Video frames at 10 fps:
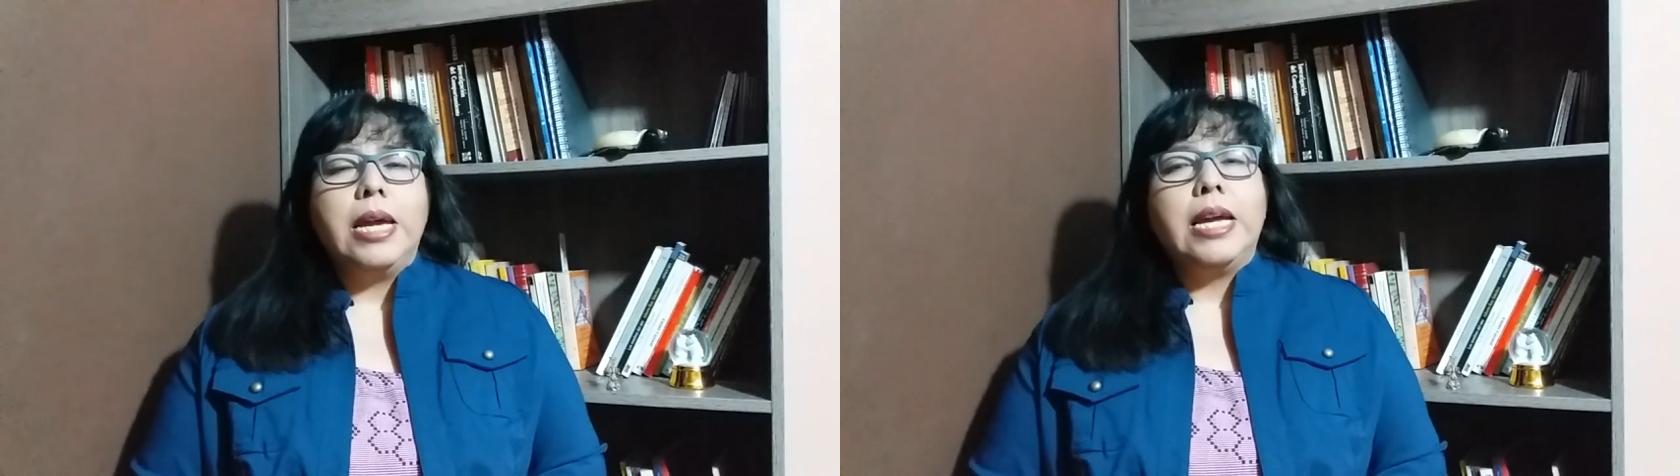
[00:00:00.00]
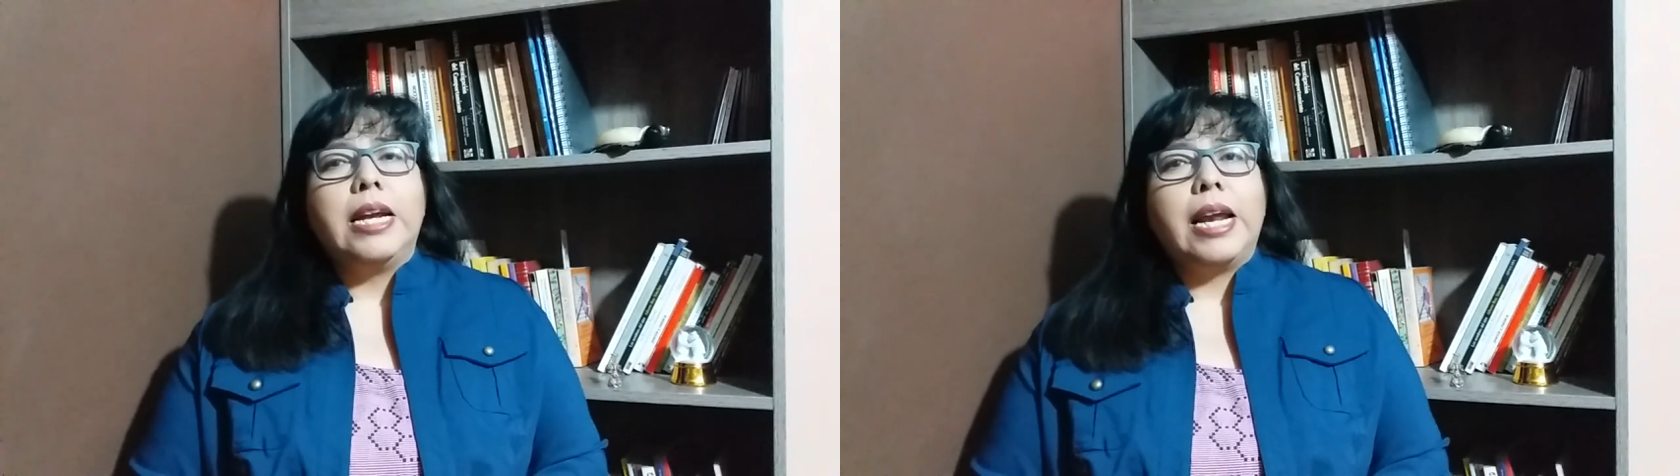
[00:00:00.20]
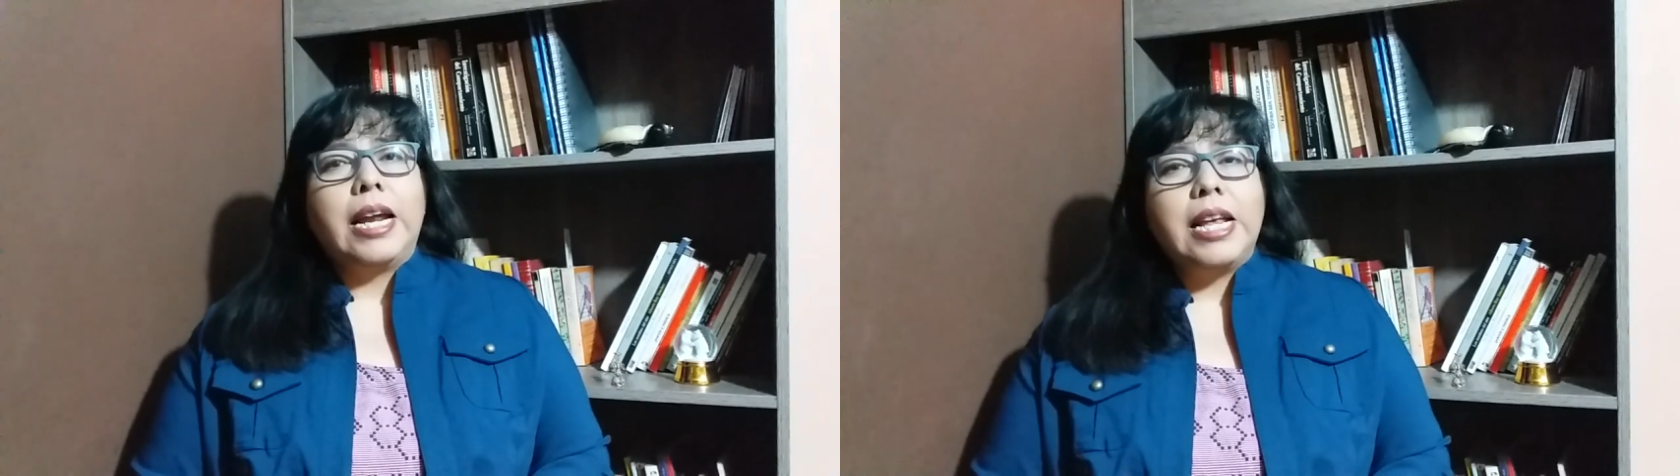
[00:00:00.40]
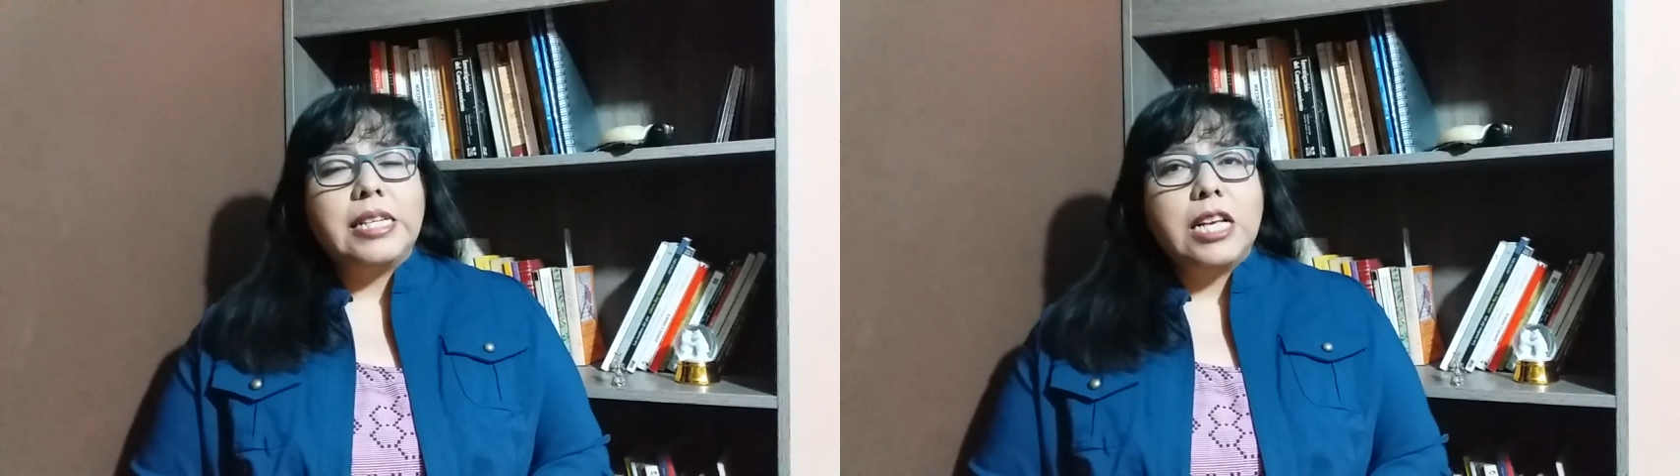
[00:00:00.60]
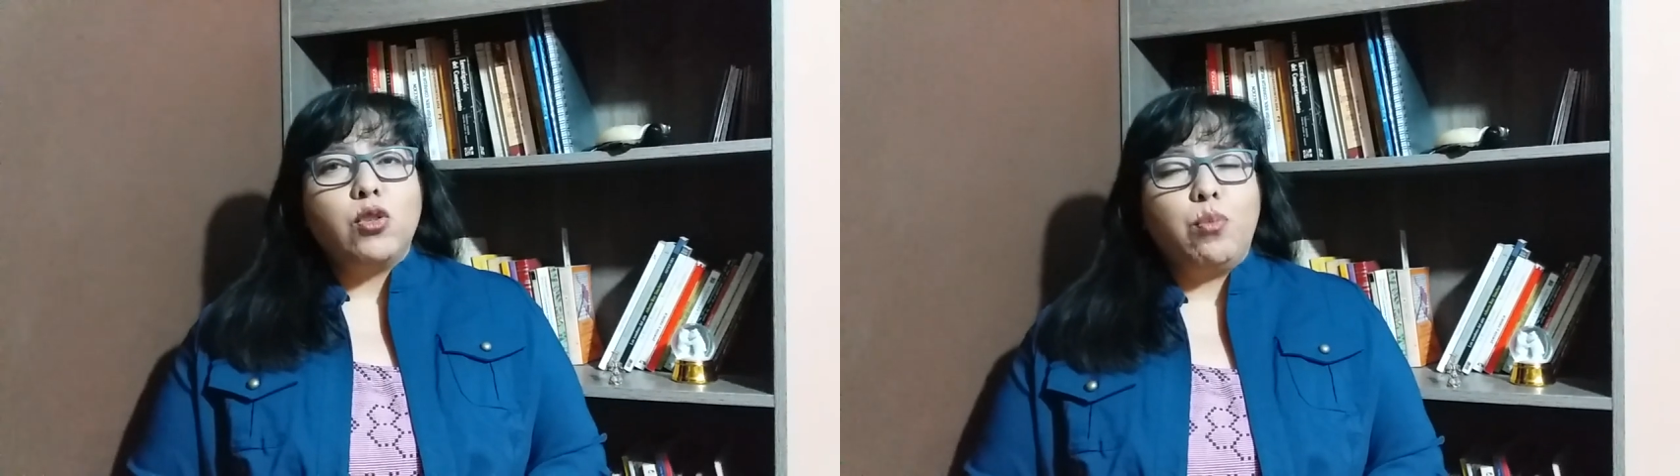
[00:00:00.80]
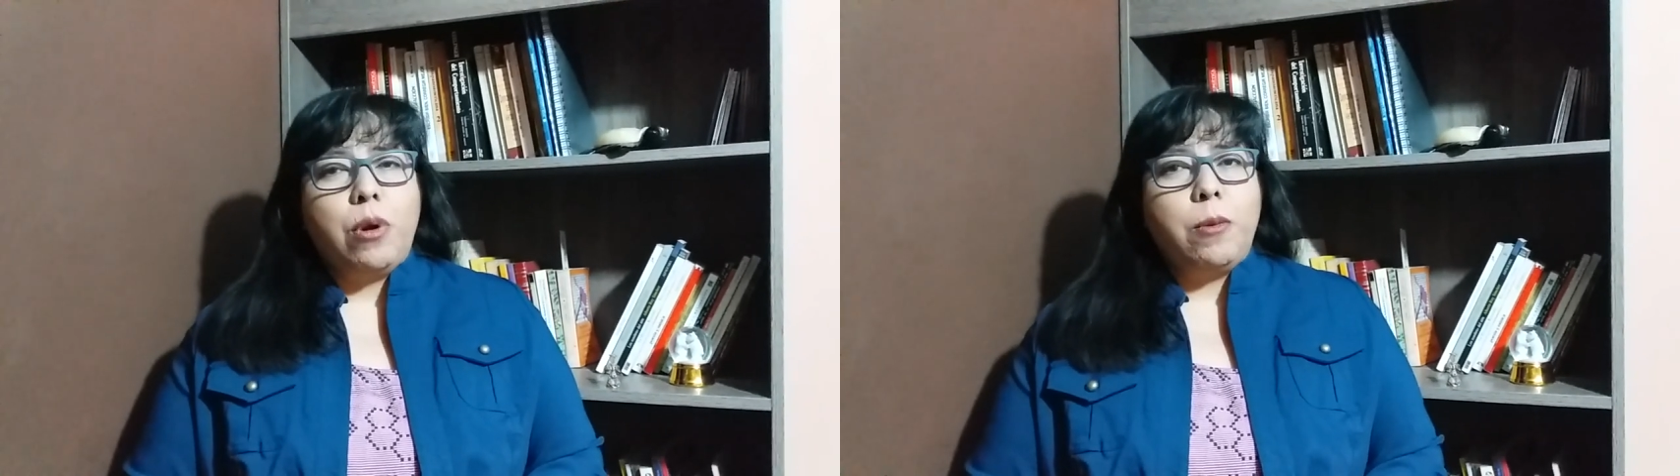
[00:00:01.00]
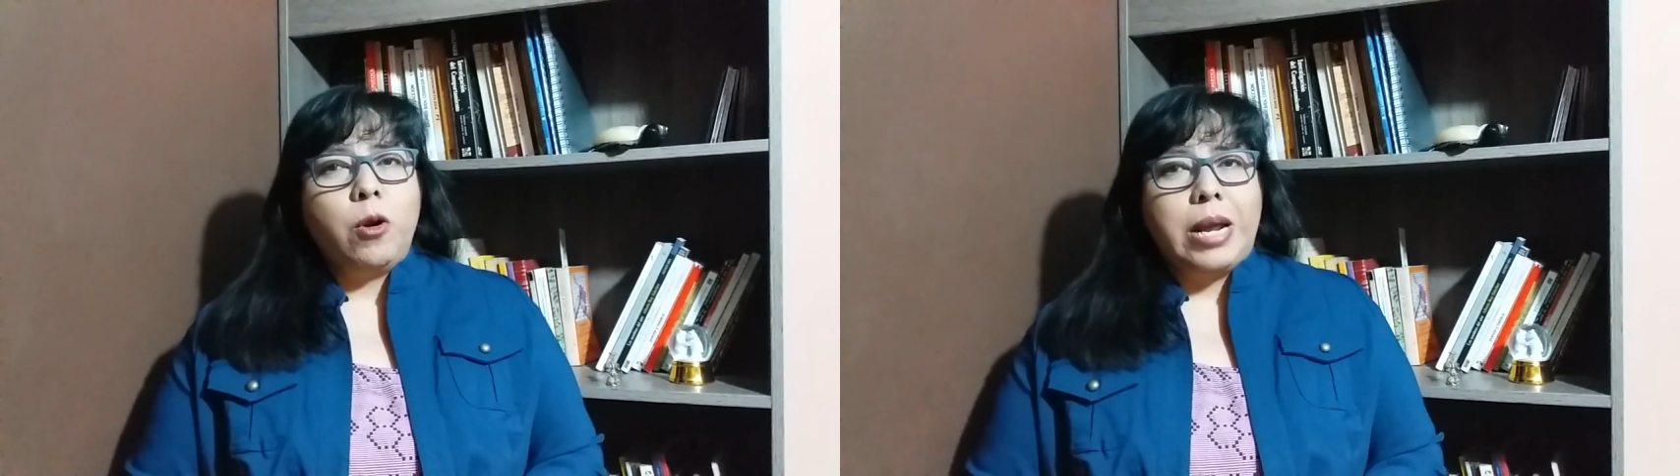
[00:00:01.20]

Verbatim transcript: y regresa a su pueblo